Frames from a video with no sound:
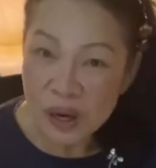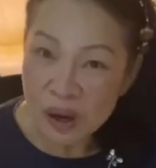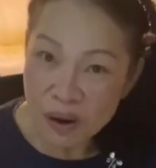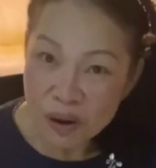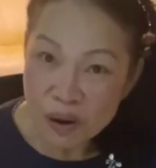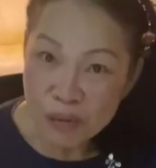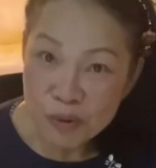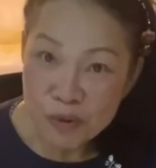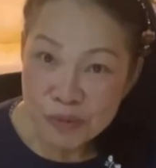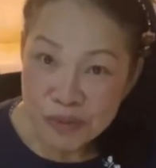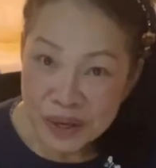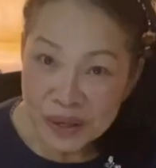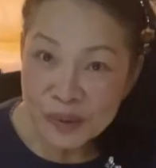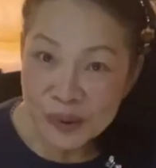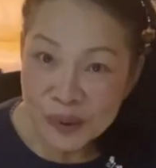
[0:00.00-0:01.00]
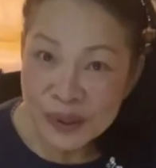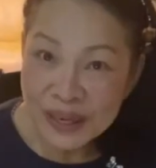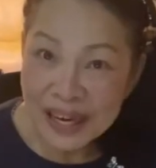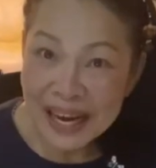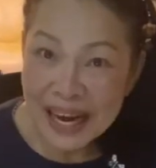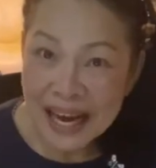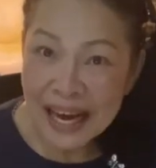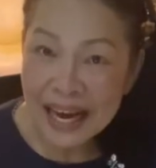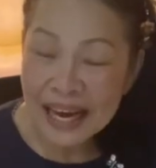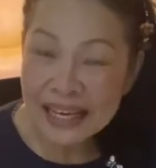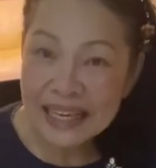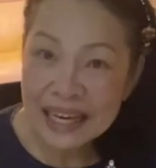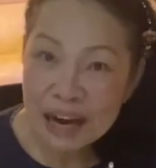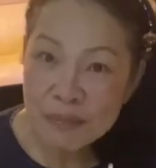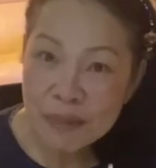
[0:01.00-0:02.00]
ขอขอบคุณเพื่อนทุกคนนะคะ
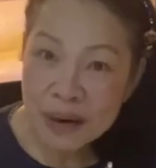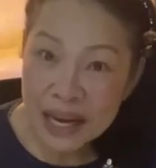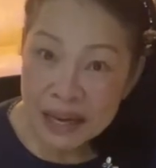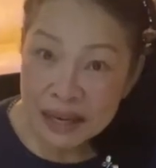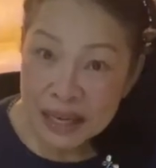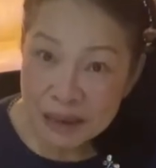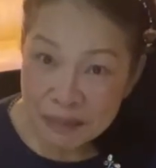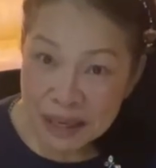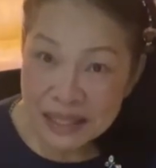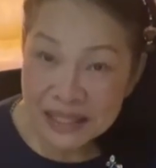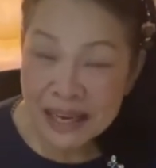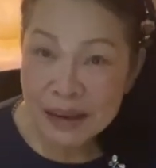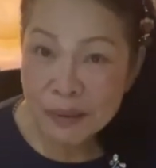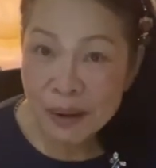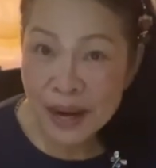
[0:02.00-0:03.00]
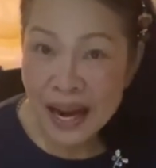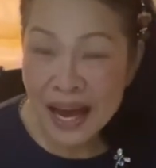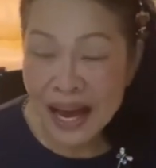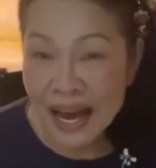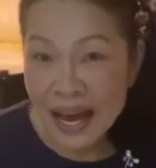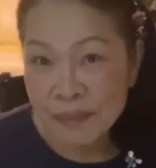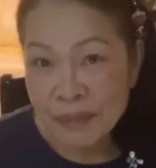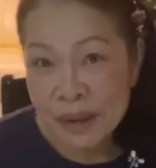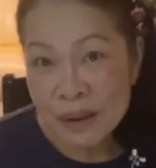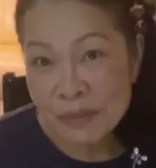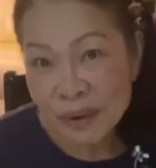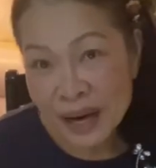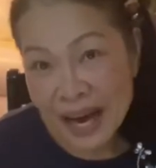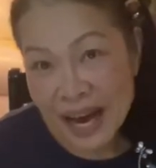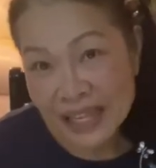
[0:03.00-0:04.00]
ที่เข้ามาให้กำลังใจพอล่าพ
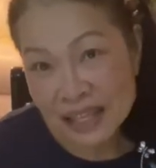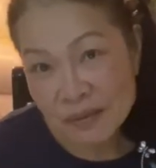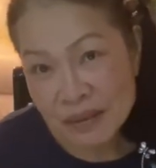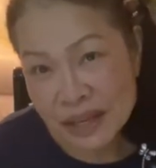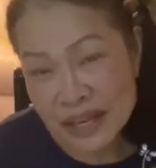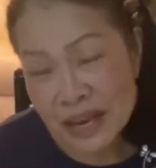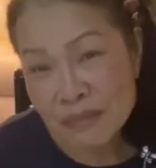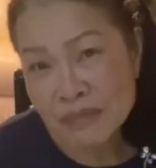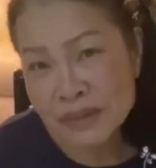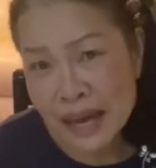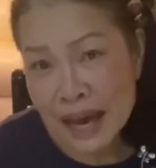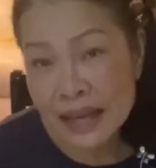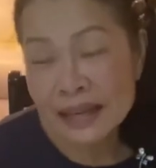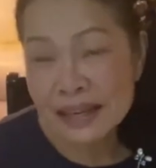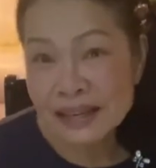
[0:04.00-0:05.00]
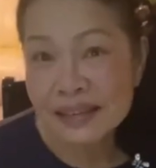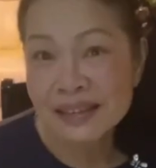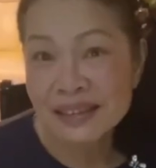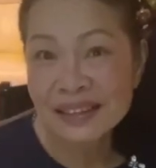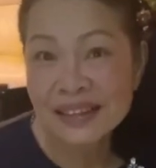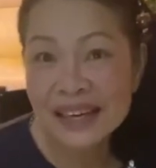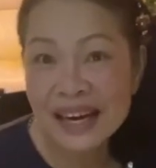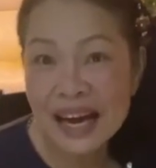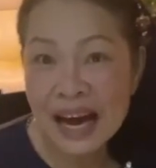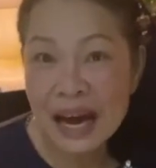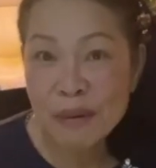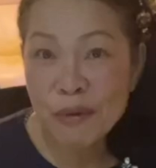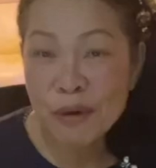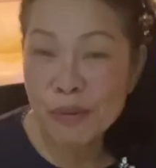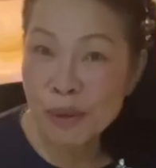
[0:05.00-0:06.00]
อล่าอาจจะไปเยี่ยมช้านิดนึงนะคะ
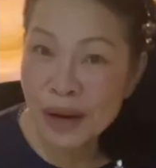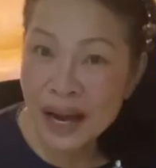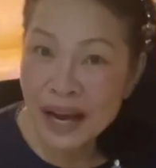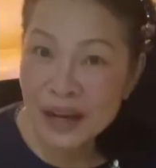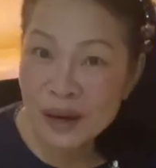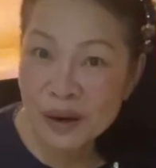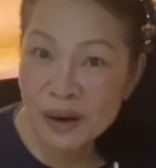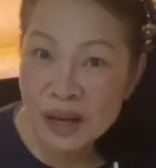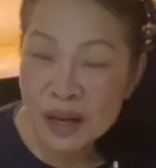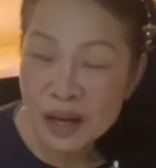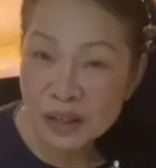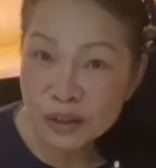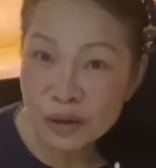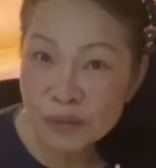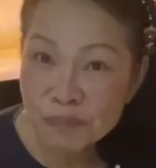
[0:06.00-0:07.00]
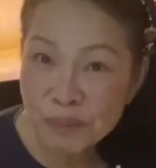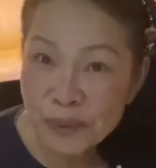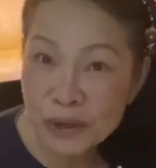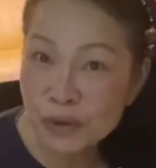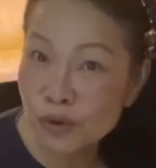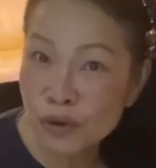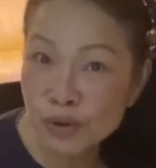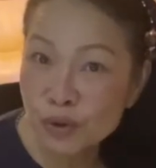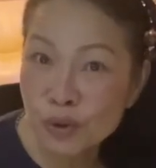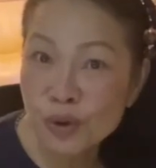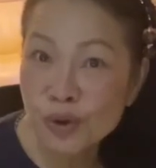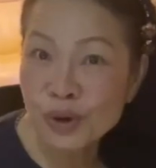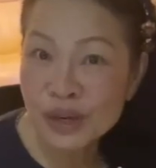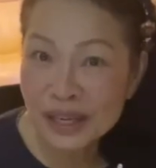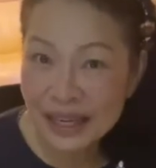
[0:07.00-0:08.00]
เพราะพอล่าก็ต้องไปทุกคนทุกค
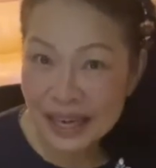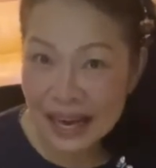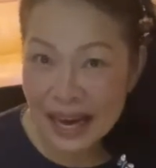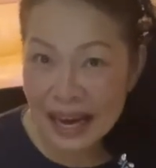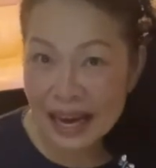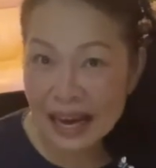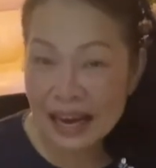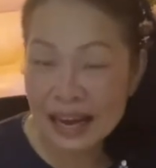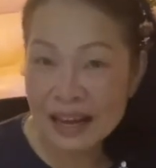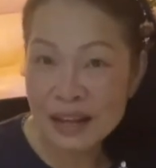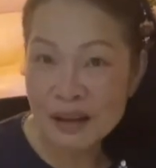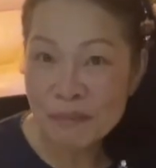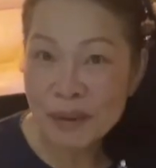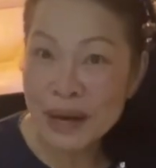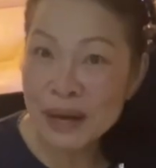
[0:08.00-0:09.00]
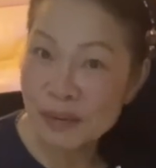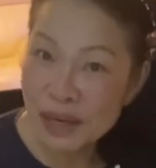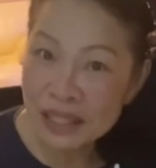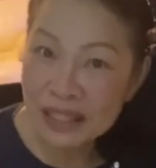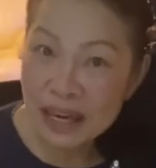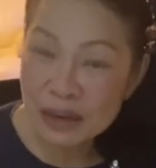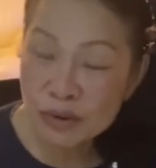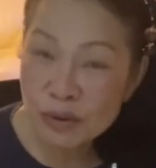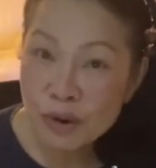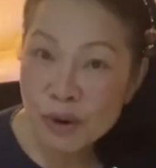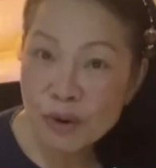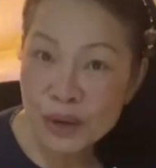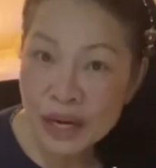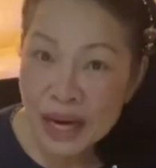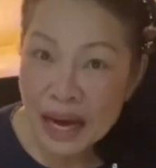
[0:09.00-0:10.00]
นเลยค่ะไปให้กำลังใจทุกค
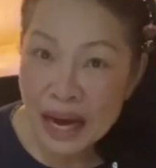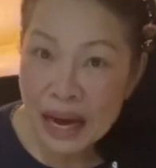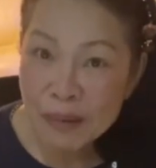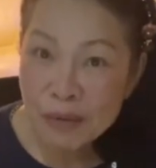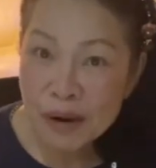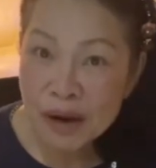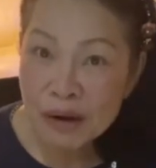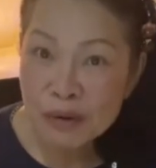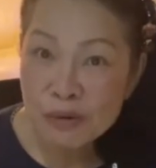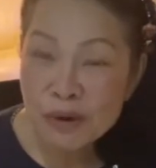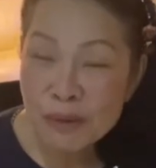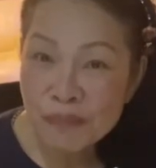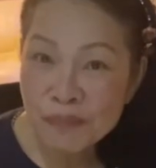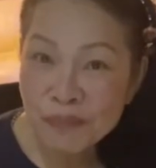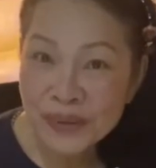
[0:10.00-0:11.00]
นนะคะ เพราะเราร่วม